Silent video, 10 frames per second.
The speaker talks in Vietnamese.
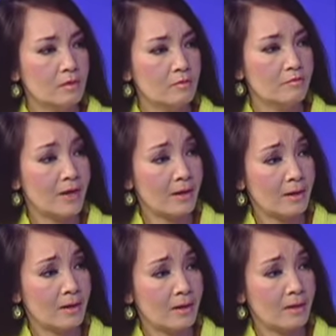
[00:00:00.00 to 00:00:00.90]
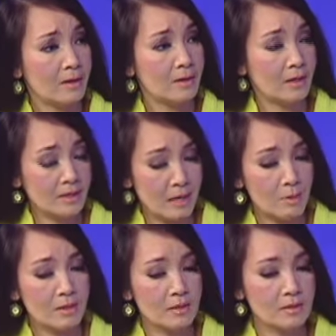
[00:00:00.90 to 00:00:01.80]
và lãnh đạo
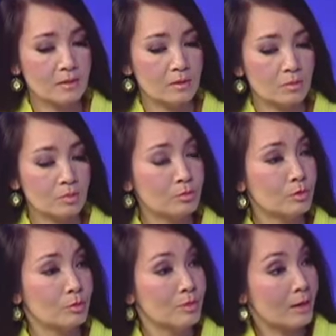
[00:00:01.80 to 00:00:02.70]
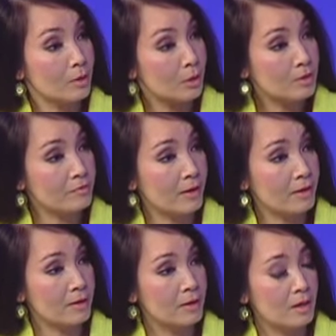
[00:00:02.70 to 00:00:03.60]
Bắc Kinh thì cũng cũng đã nói như vậy